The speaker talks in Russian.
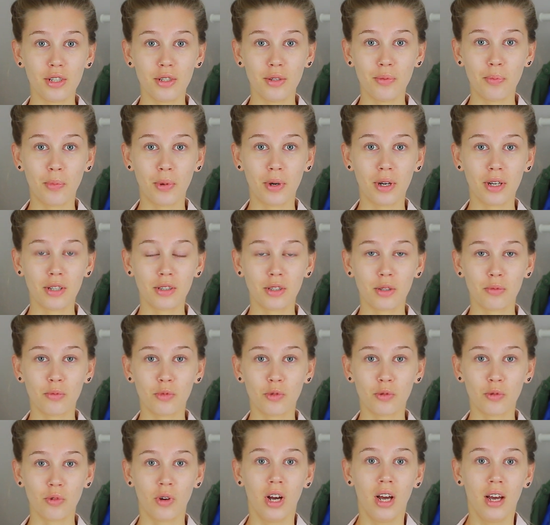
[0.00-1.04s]
И
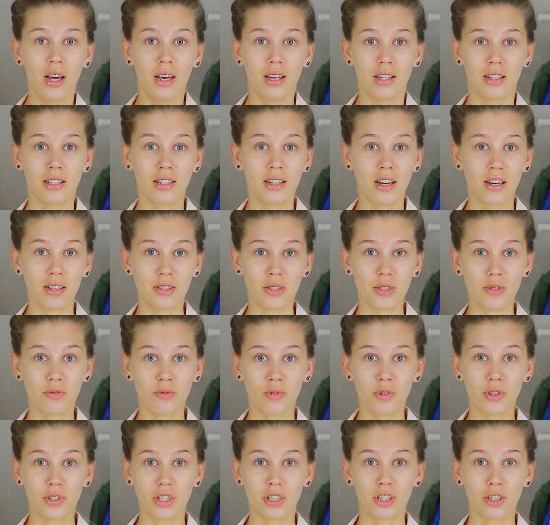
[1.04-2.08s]
поэтому я
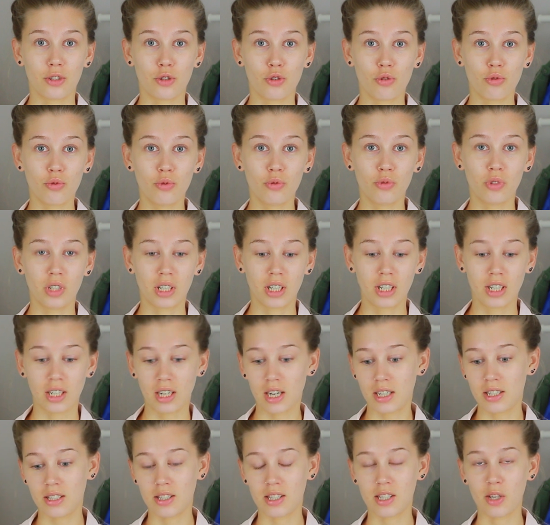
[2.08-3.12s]
сегодня хочу
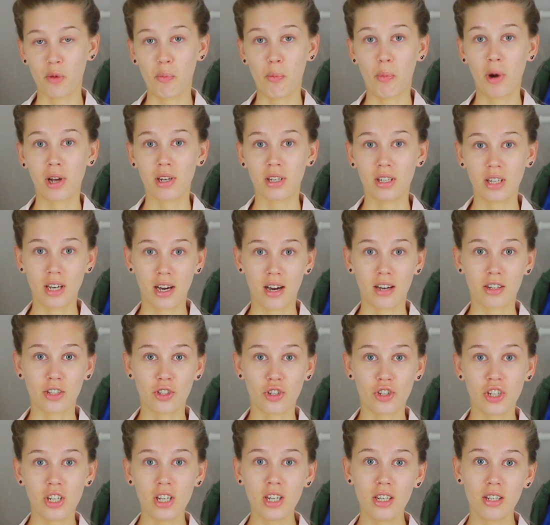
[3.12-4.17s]
накраситься
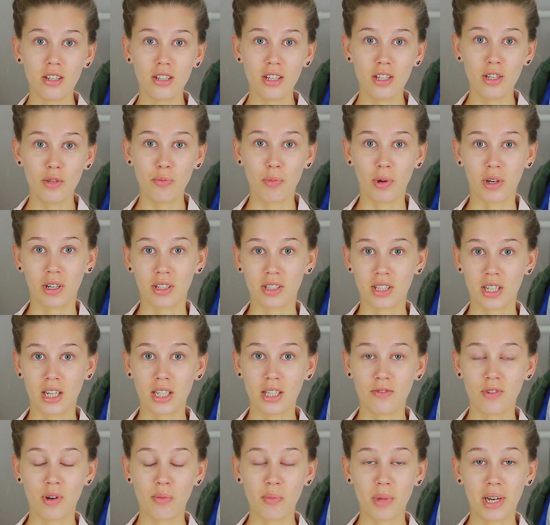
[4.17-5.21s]
поярче и
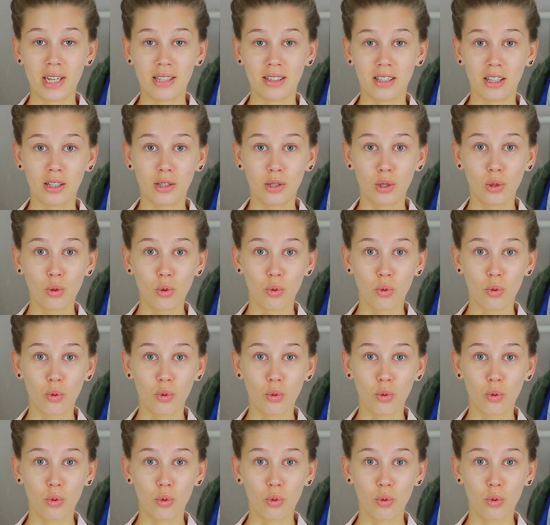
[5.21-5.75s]
показать вам этот